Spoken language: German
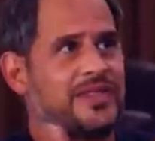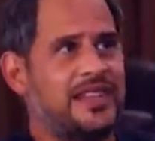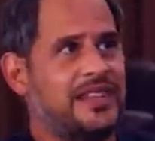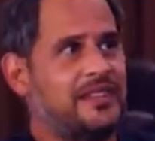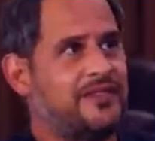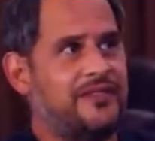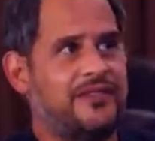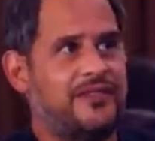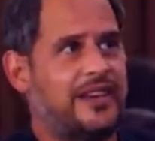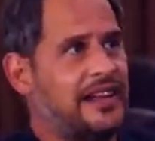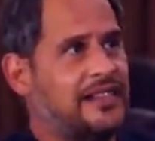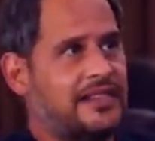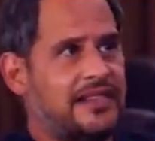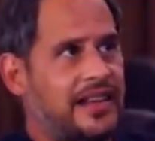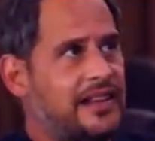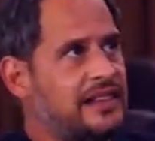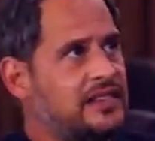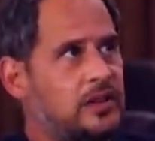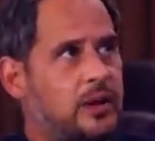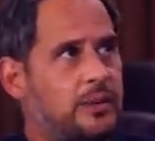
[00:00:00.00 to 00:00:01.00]
Ich weiß
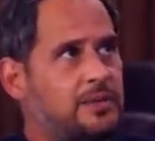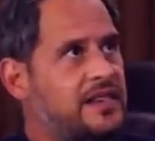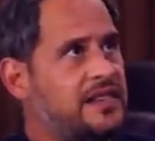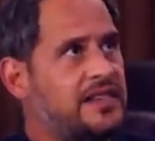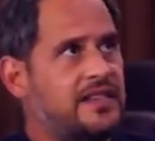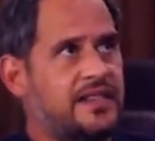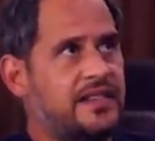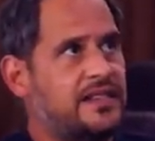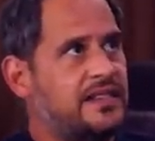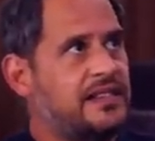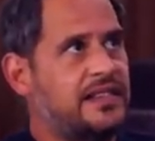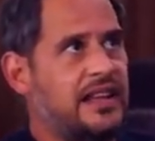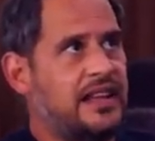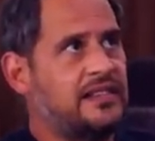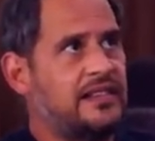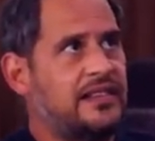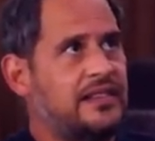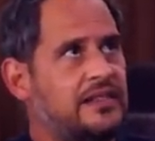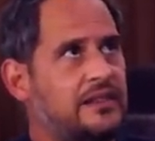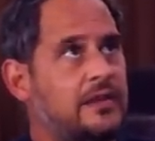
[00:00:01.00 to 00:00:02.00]
gar nicht, ob das
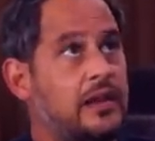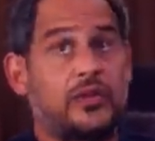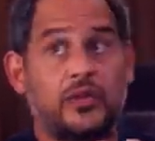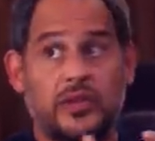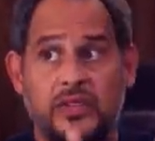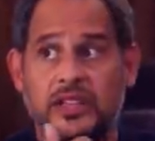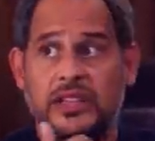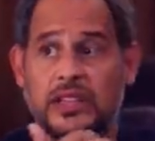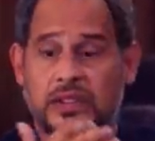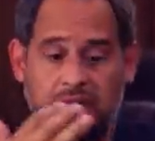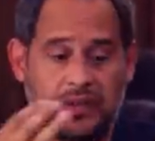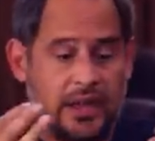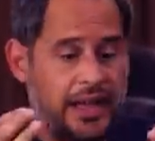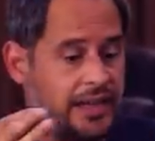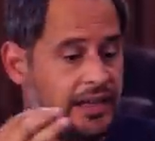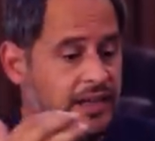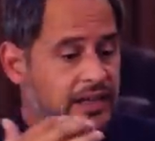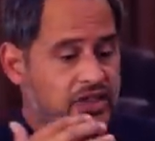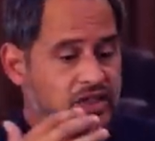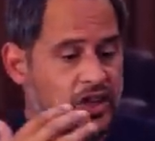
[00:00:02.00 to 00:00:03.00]
das ist, also sicher, für
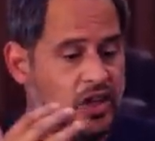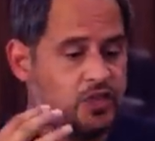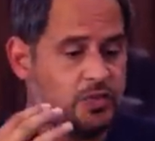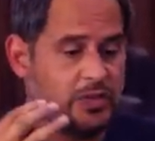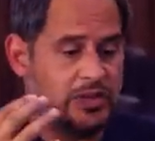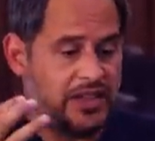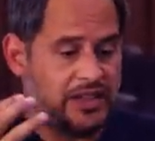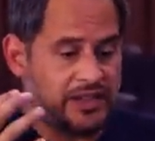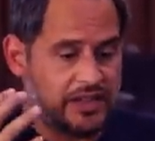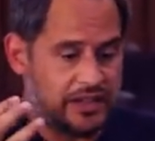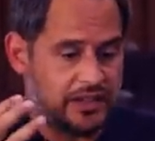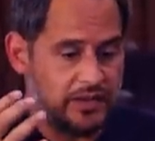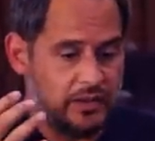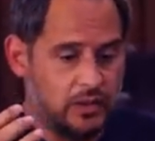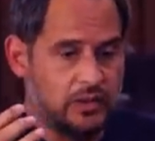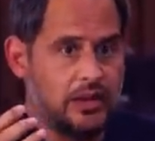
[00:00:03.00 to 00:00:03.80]
einige Schauspieler ist das eine